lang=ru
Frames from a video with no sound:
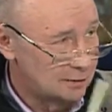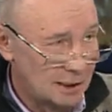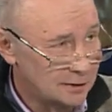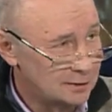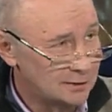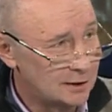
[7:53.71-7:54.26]

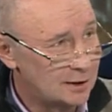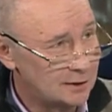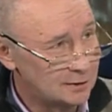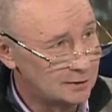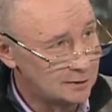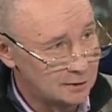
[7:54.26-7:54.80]
дата, да,
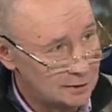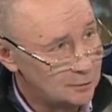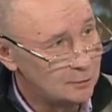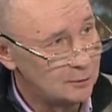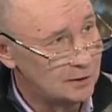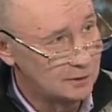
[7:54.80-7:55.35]
это не три
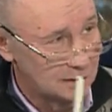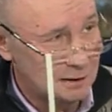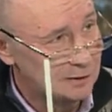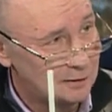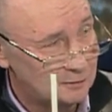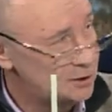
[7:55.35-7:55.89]
года, это
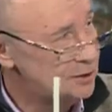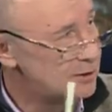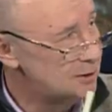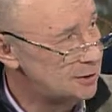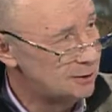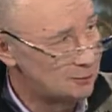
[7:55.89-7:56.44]

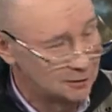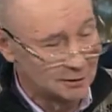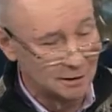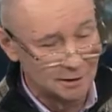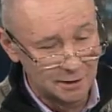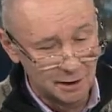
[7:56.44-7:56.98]
годовщина, да, вот
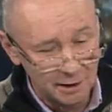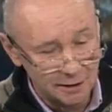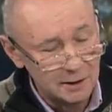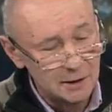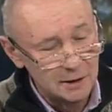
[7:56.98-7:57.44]
на днях